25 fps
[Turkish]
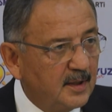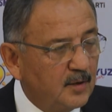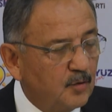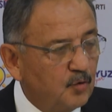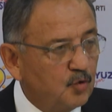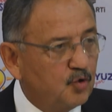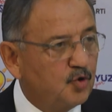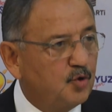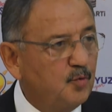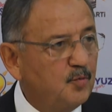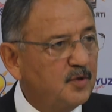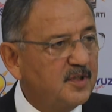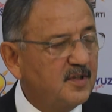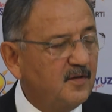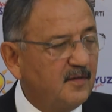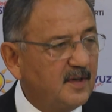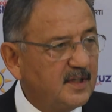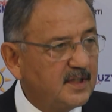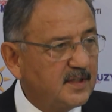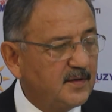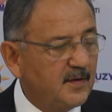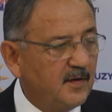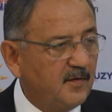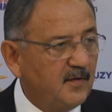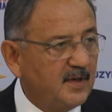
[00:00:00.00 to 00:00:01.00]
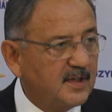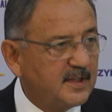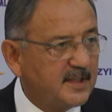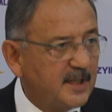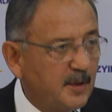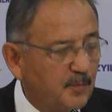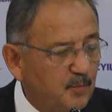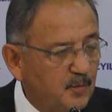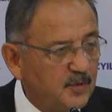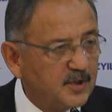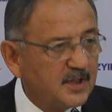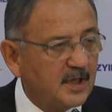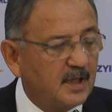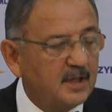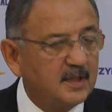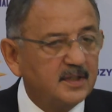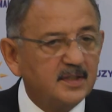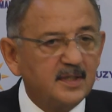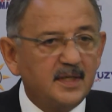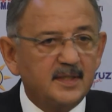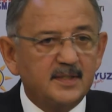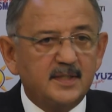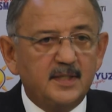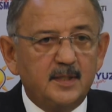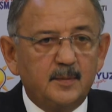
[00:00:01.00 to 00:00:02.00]
Üstümüze vazife varsa hepimiz
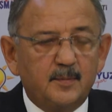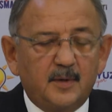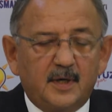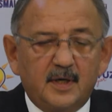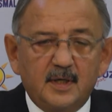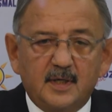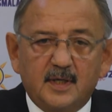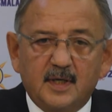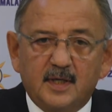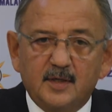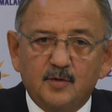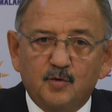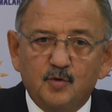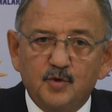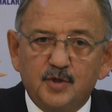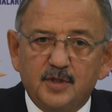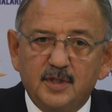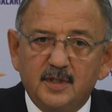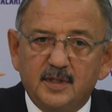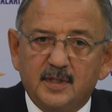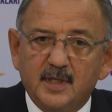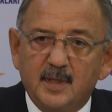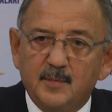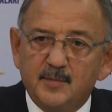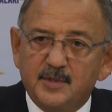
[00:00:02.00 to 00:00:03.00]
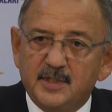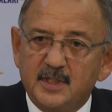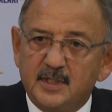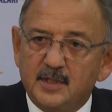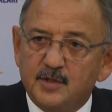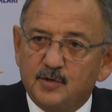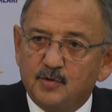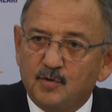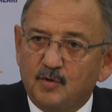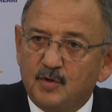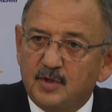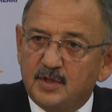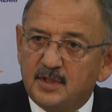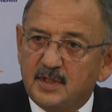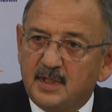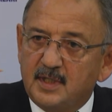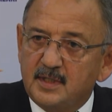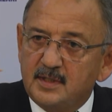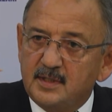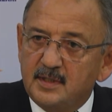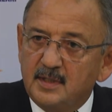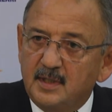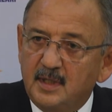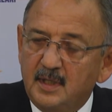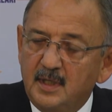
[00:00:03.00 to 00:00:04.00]
alacağız. Gidip Ankara'da o işin temsilcisi
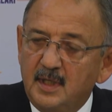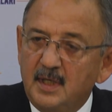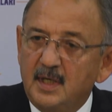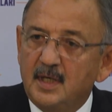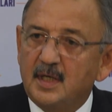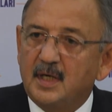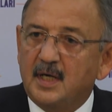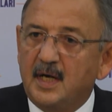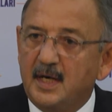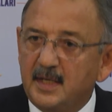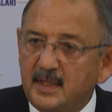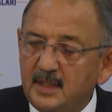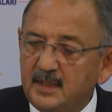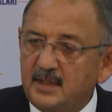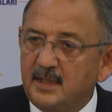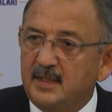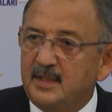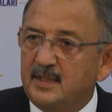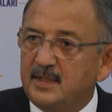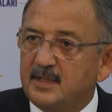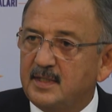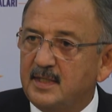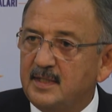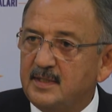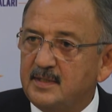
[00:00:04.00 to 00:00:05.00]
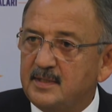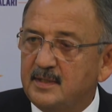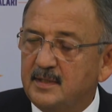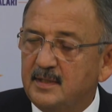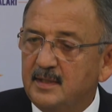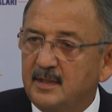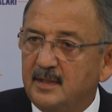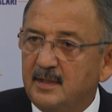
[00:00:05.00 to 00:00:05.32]
olacağız. Gayret edeceğiz.